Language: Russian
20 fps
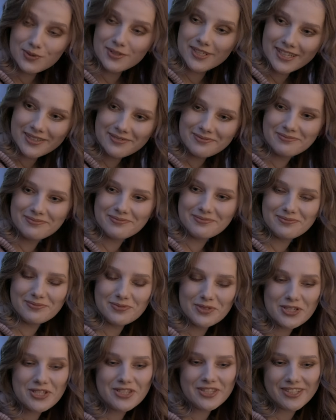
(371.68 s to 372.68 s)
Ну да,
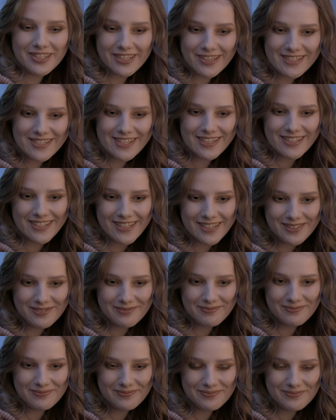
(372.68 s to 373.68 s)
можно так
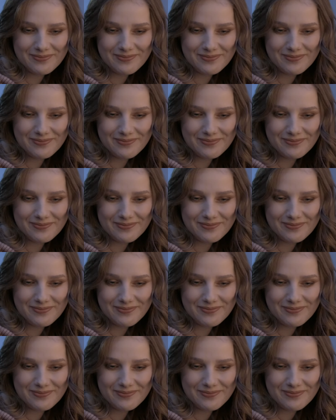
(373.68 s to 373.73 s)
сказать.